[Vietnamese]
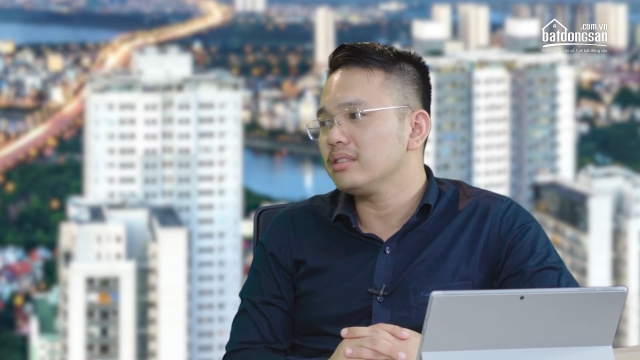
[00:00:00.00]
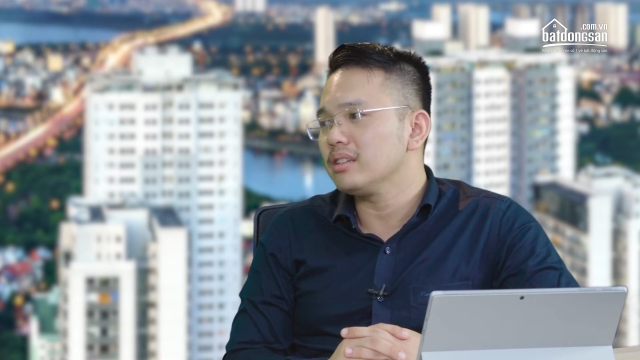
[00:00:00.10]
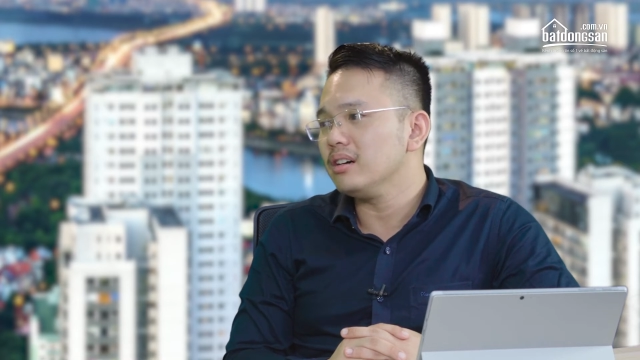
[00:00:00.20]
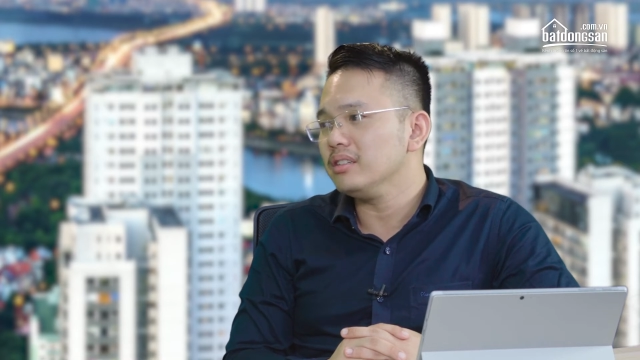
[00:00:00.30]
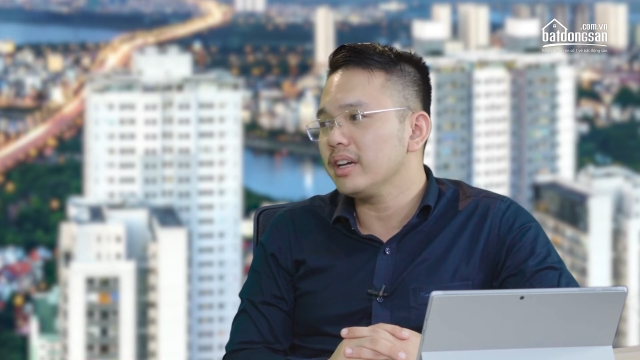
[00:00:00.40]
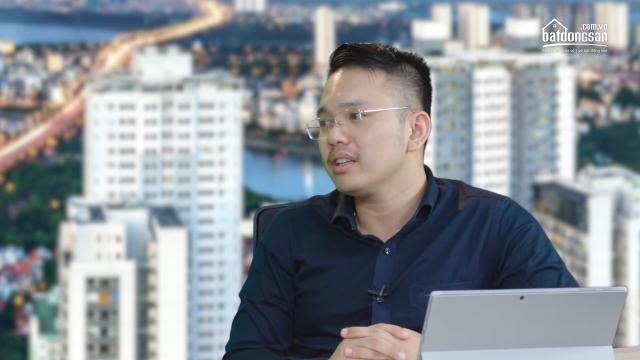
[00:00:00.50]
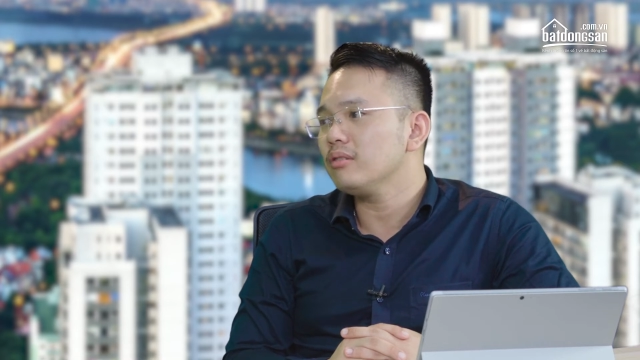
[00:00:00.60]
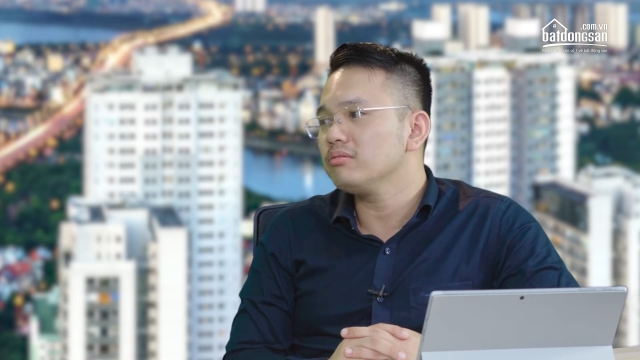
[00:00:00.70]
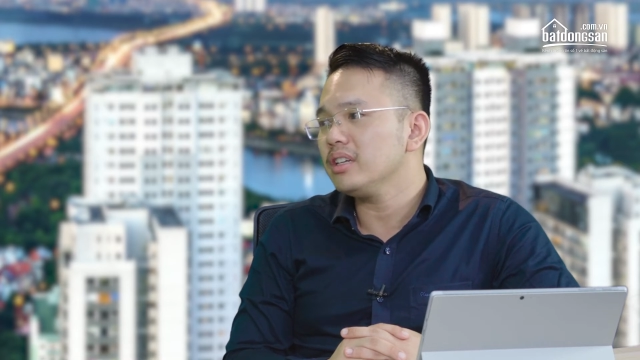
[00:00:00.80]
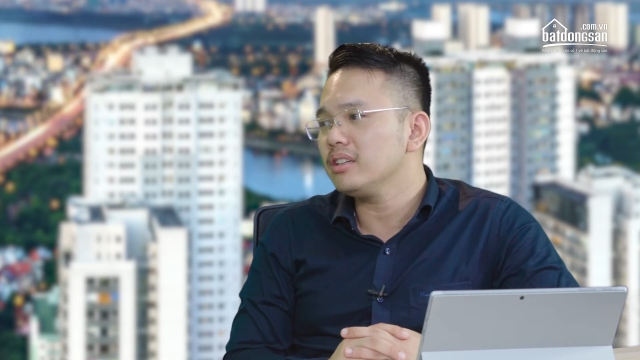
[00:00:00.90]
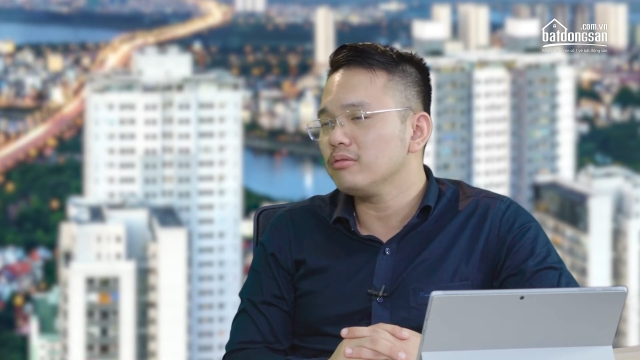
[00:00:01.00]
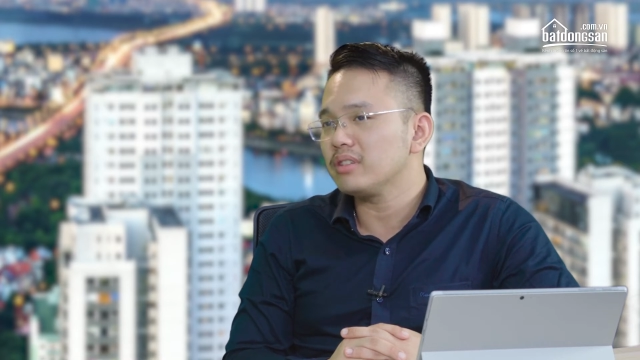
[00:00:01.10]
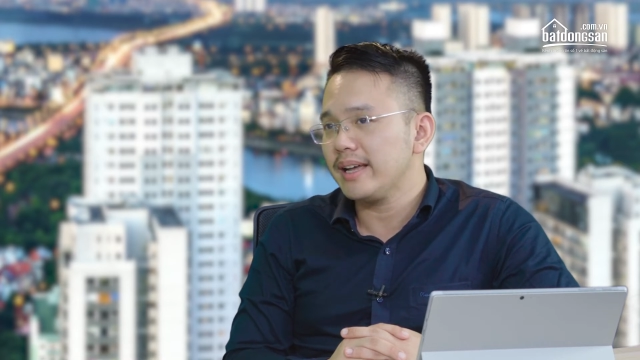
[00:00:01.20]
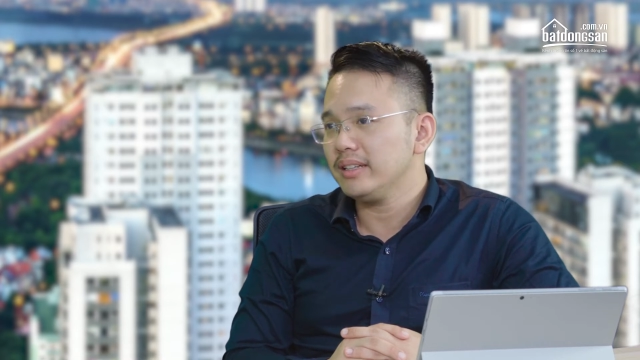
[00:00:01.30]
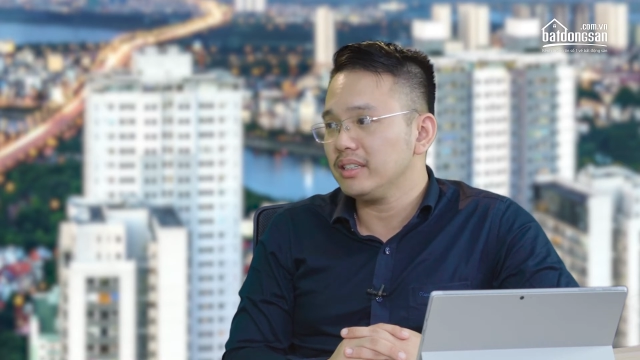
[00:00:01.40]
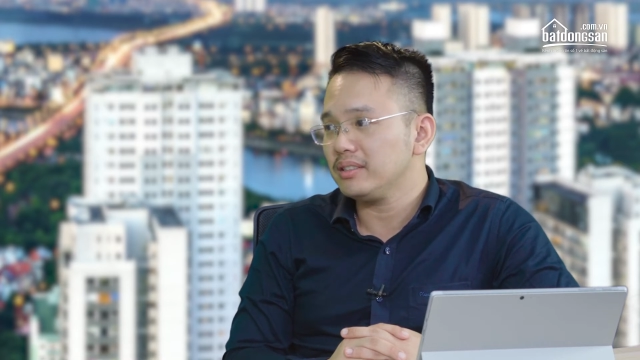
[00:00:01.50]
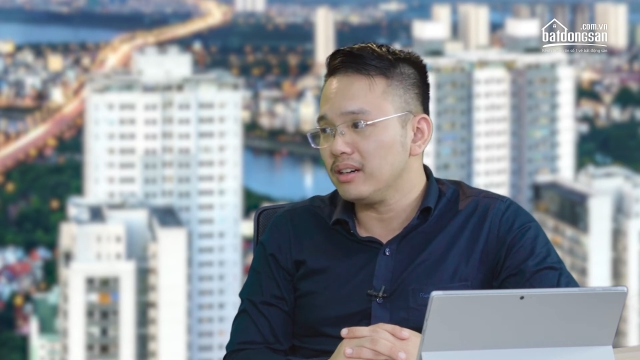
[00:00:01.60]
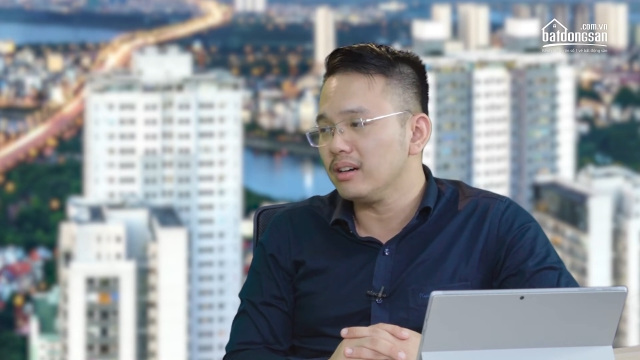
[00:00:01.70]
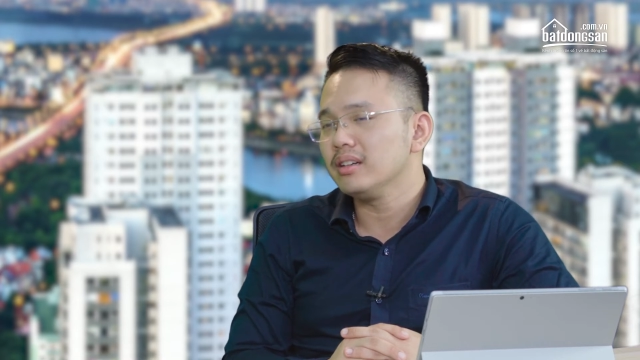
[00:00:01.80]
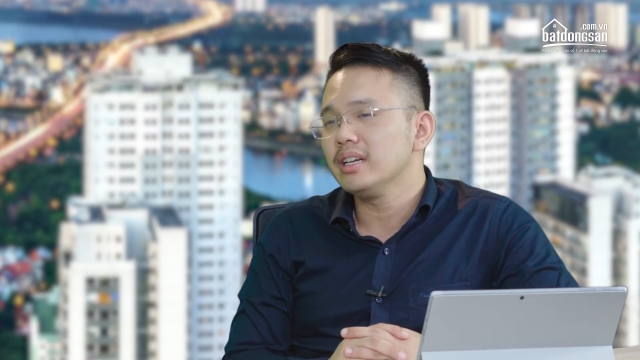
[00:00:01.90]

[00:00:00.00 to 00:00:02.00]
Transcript: chờ những cái thông tin động thái từ thị trường